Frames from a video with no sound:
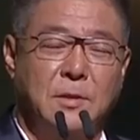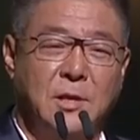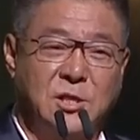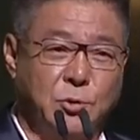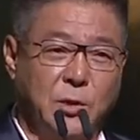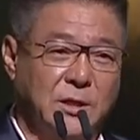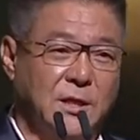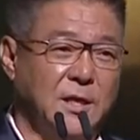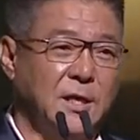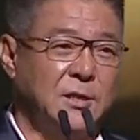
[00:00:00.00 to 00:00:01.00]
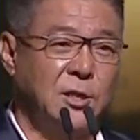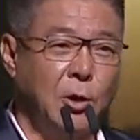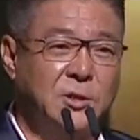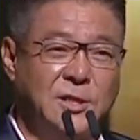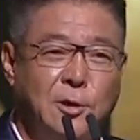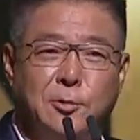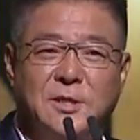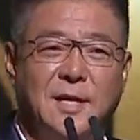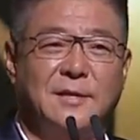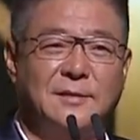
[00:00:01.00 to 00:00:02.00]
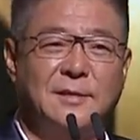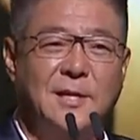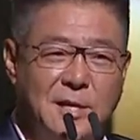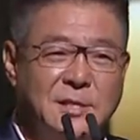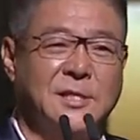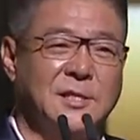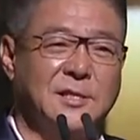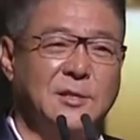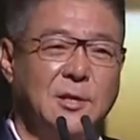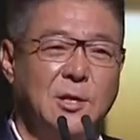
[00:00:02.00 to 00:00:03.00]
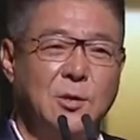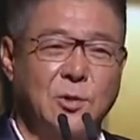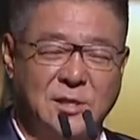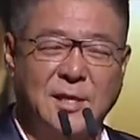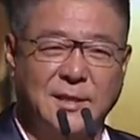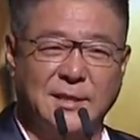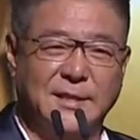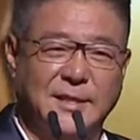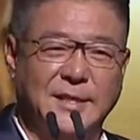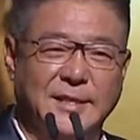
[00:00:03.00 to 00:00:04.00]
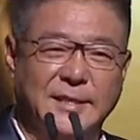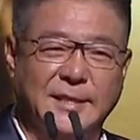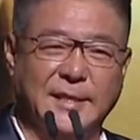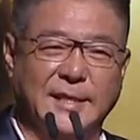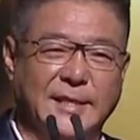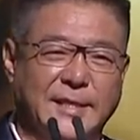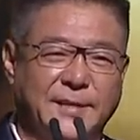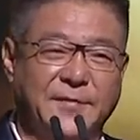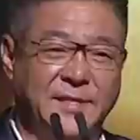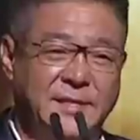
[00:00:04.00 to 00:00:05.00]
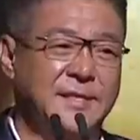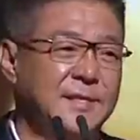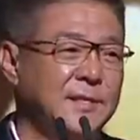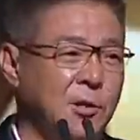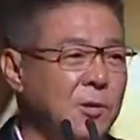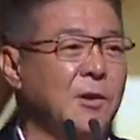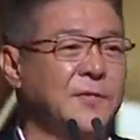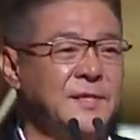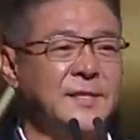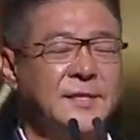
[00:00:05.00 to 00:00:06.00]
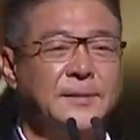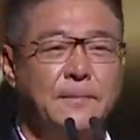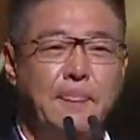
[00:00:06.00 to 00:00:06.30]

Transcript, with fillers: 他是我的超级偶像，更是我是他的这个粉丝，头号粉丝。